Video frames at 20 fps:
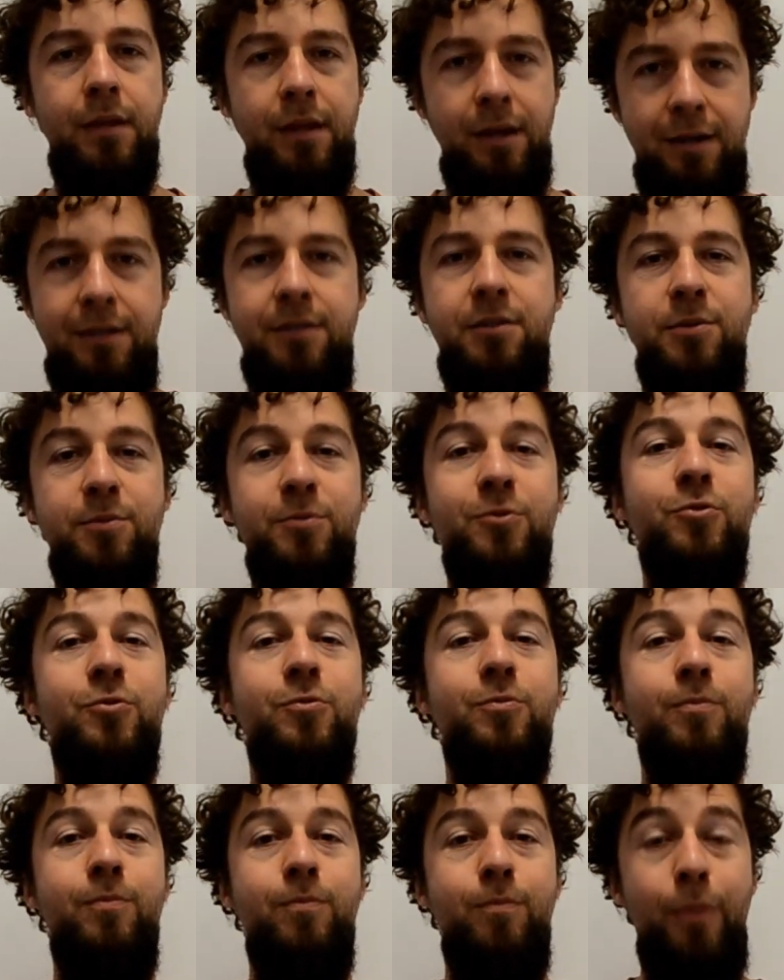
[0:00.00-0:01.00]
Ale to
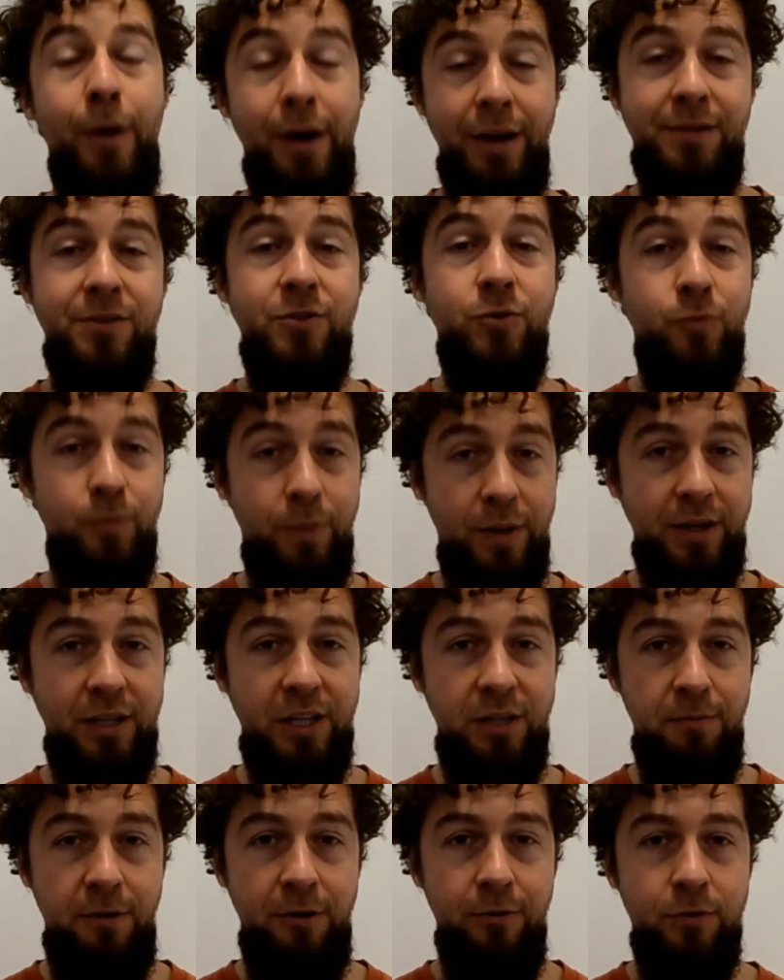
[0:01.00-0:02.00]
był bardzo
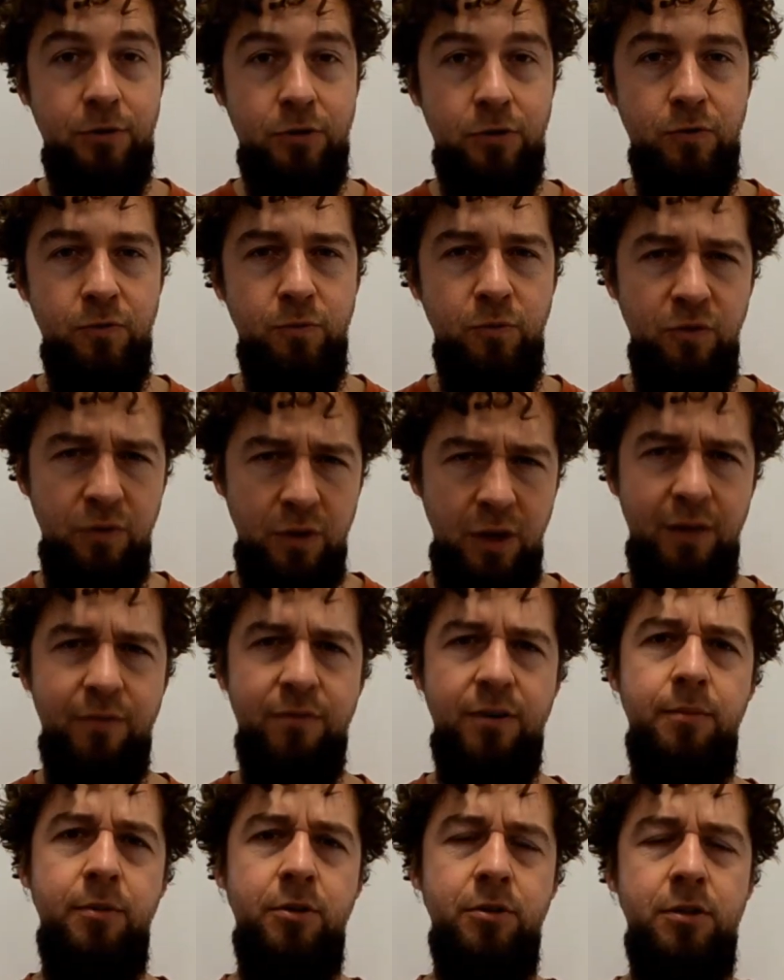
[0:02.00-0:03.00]
uparty mały żółw. Mówiłem
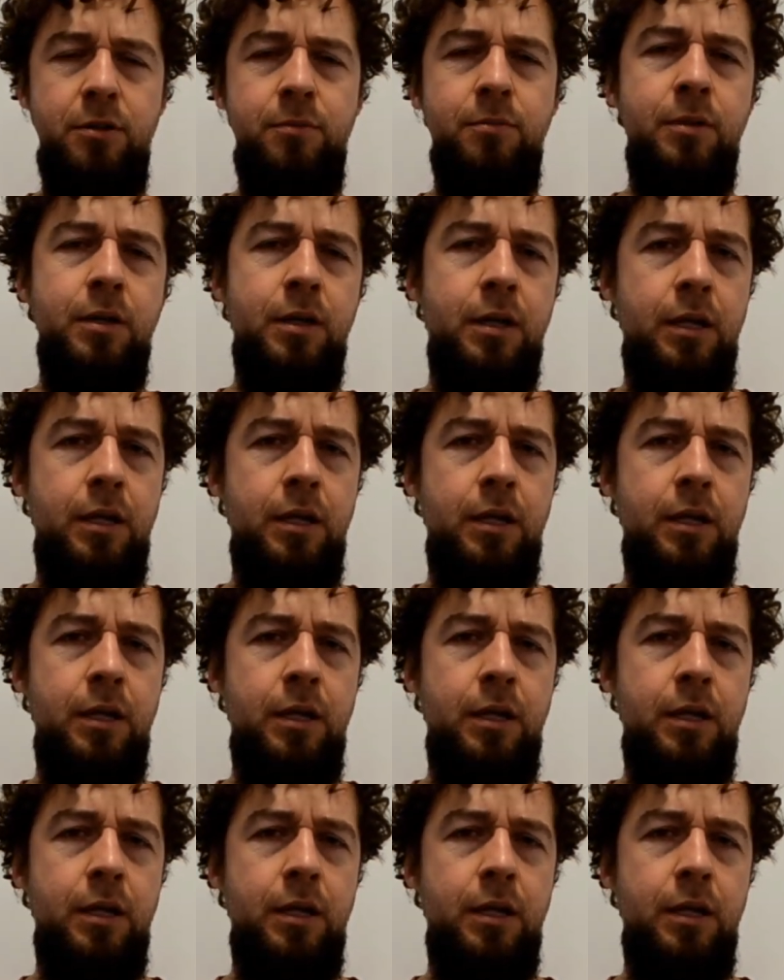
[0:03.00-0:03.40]
wam o tym.